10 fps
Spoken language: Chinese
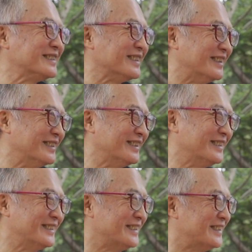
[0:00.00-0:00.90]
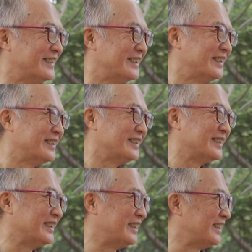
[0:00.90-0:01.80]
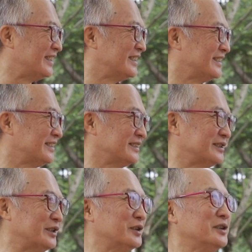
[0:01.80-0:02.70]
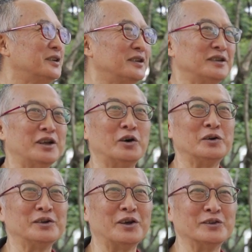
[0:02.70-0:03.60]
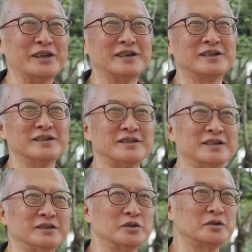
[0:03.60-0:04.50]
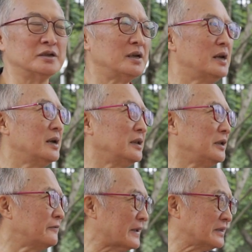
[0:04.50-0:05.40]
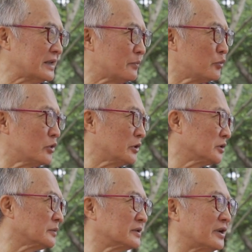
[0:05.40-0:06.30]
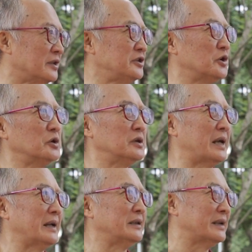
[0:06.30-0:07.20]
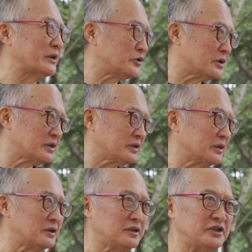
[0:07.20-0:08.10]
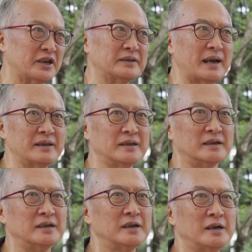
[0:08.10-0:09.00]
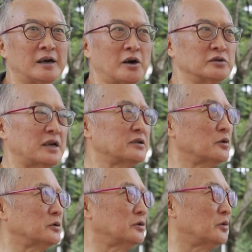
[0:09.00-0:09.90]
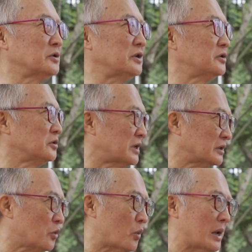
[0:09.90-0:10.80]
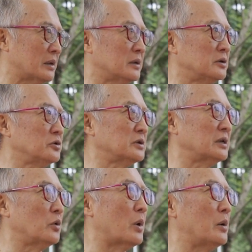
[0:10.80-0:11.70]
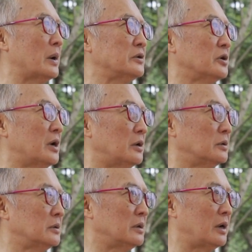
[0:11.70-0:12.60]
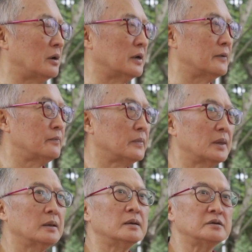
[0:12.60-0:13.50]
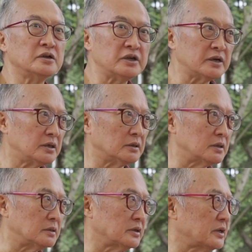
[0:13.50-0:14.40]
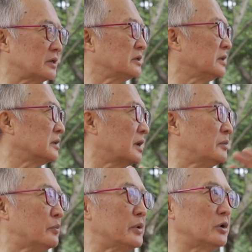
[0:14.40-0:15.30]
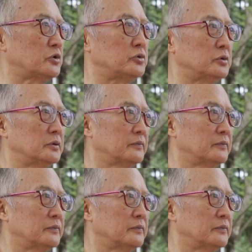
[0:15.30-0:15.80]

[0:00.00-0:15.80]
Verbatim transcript: 程，啊，老年人课程就是。 你反正也不会有什么成就了啦，你来学这些简单的、好上手的东西，就让你玩玩就好了。这些课程根本不要去，